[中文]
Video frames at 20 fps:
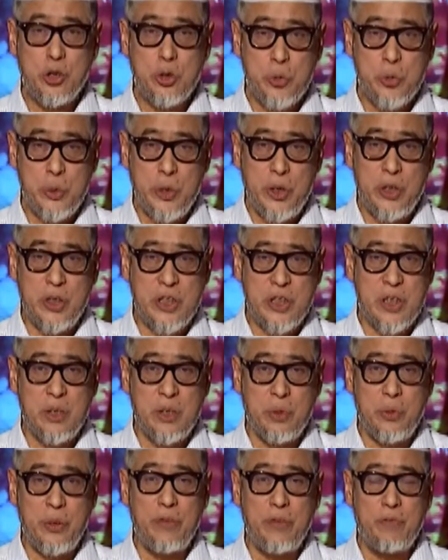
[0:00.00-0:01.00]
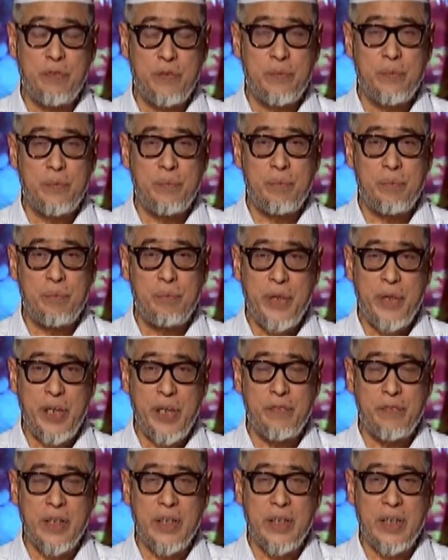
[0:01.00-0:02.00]
最适于
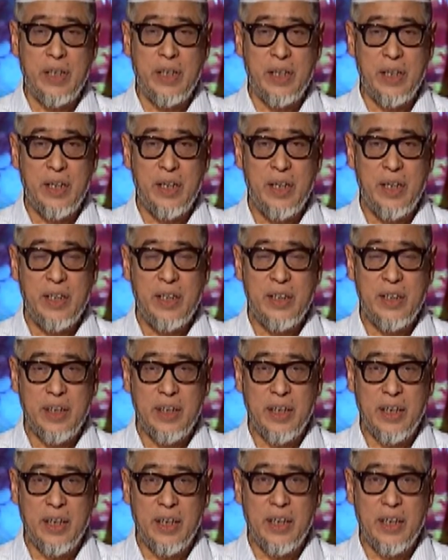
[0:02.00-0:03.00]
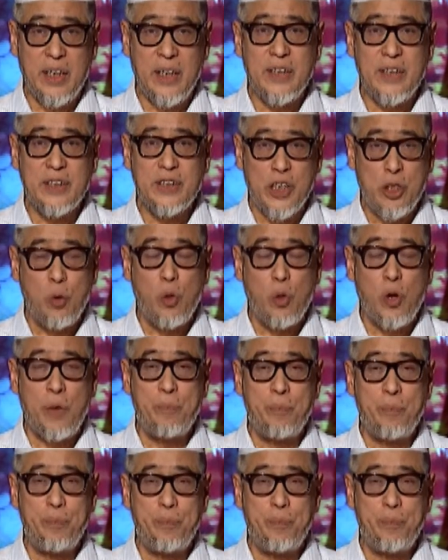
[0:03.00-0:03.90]
蜜蜂的这个生活。